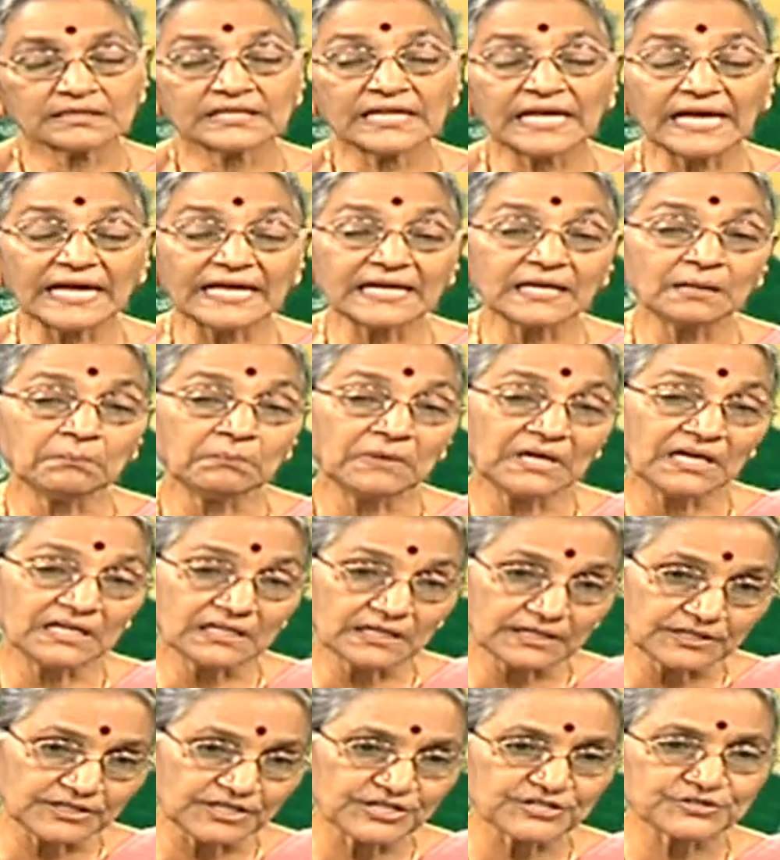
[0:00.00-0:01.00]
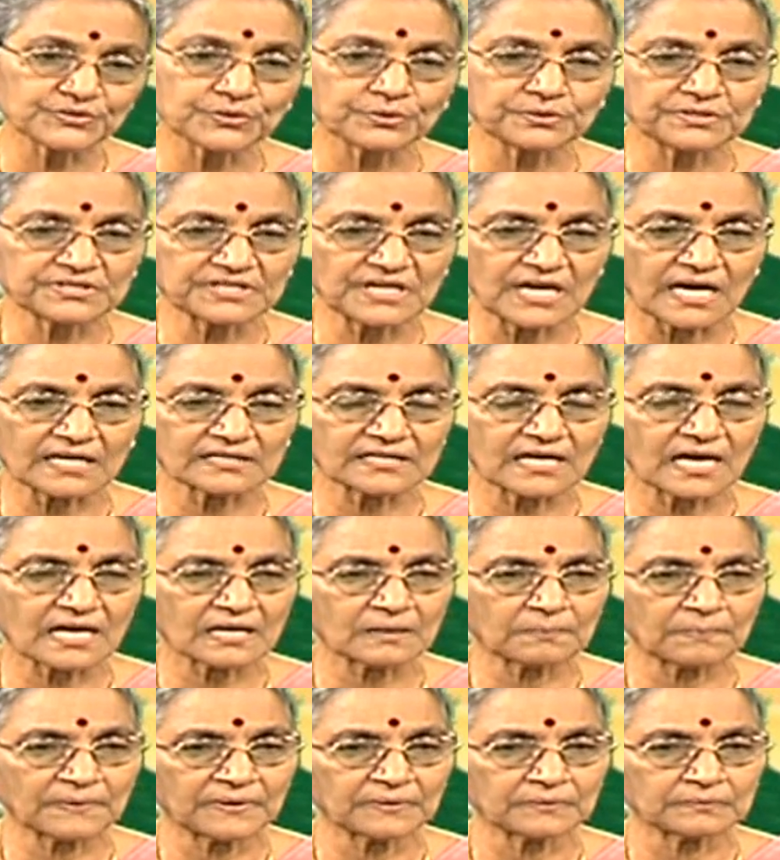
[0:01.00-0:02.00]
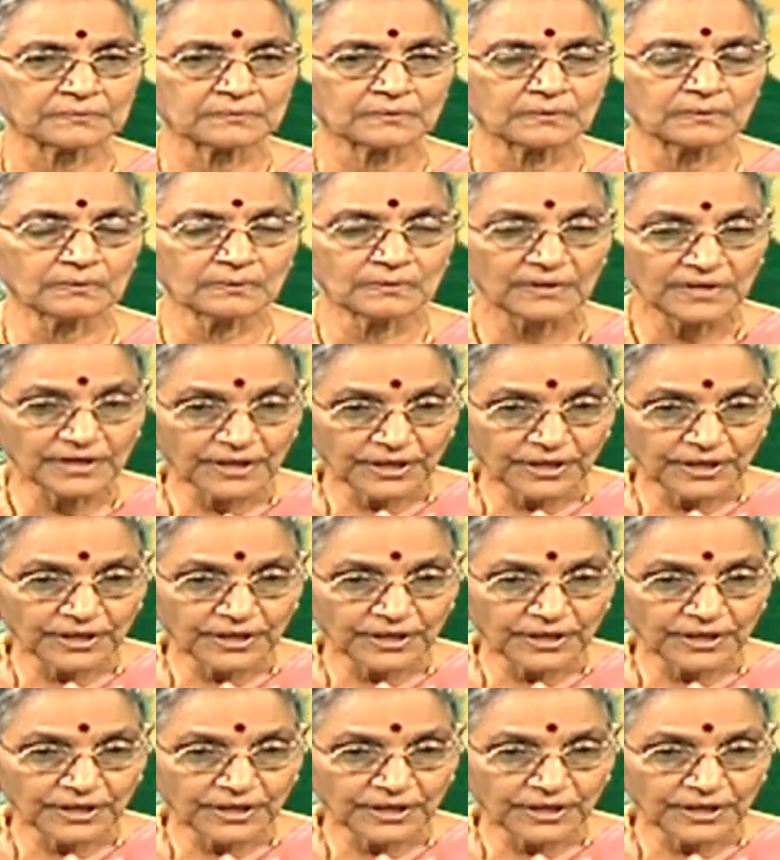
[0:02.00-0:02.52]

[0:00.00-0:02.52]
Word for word: దేని మీద ఈ సృష్టి ఆధారపడుందో